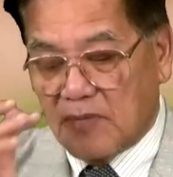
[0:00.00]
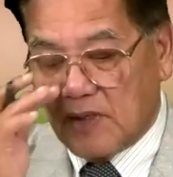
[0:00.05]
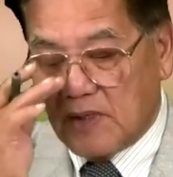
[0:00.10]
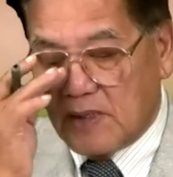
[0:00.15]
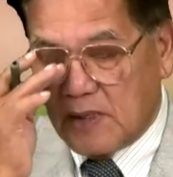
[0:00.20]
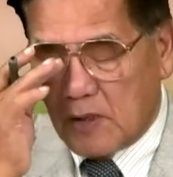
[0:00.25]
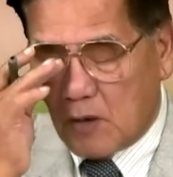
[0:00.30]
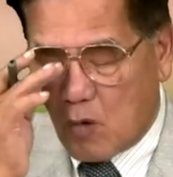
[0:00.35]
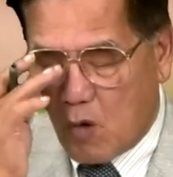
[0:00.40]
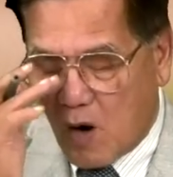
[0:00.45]

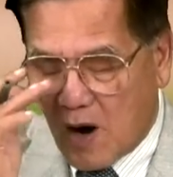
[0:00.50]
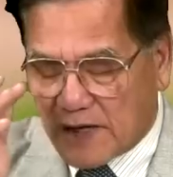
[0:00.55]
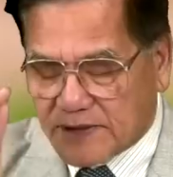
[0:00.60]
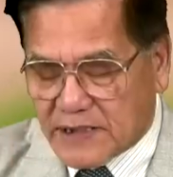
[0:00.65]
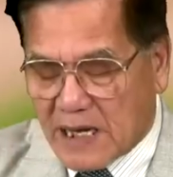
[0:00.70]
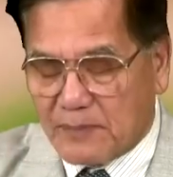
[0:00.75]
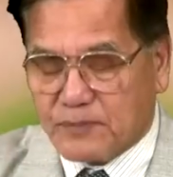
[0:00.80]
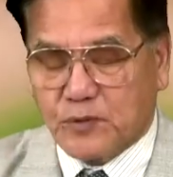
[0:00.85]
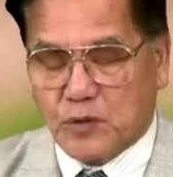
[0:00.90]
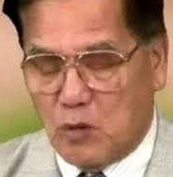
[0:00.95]
Hoa
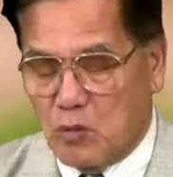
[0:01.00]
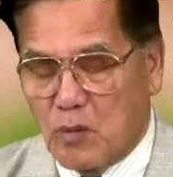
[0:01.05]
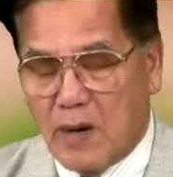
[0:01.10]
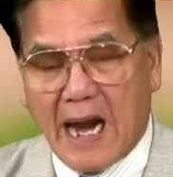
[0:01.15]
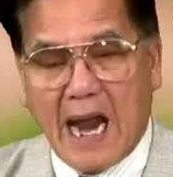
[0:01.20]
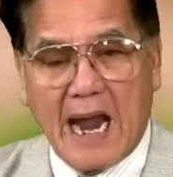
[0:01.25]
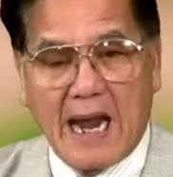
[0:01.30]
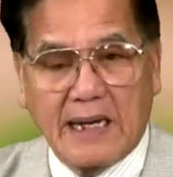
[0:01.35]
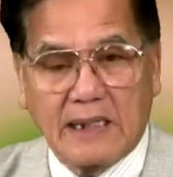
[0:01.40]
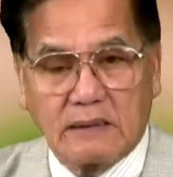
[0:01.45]
giáp trùng
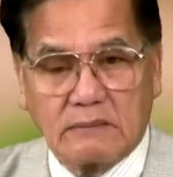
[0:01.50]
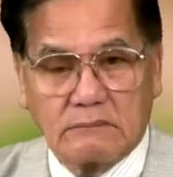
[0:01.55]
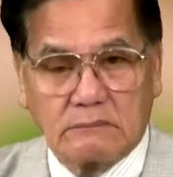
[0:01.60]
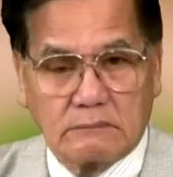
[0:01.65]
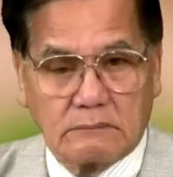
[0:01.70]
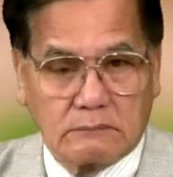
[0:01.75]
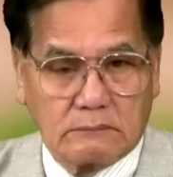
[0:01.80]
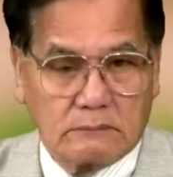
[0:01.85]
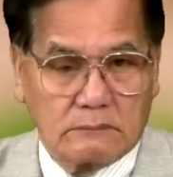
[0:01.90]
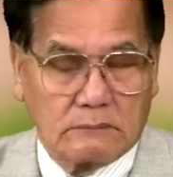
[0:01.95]
khai,
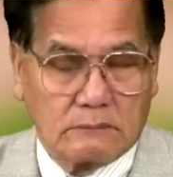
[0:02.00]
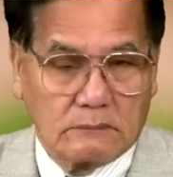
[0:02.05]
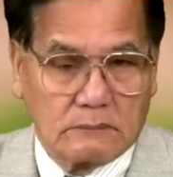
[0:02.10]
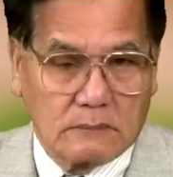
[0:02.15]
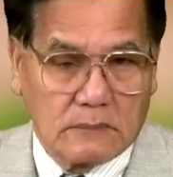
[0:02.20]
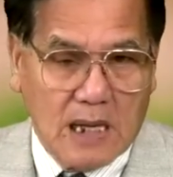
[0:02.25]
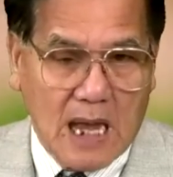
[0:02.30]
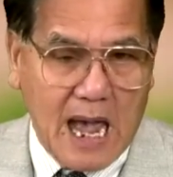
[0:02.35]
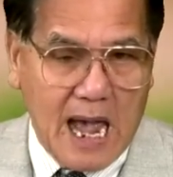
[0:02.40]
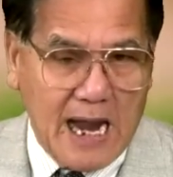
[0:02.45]

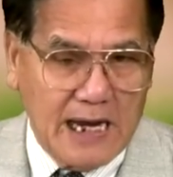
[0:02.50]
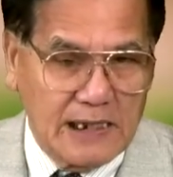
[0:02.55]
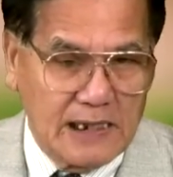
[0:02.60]
hai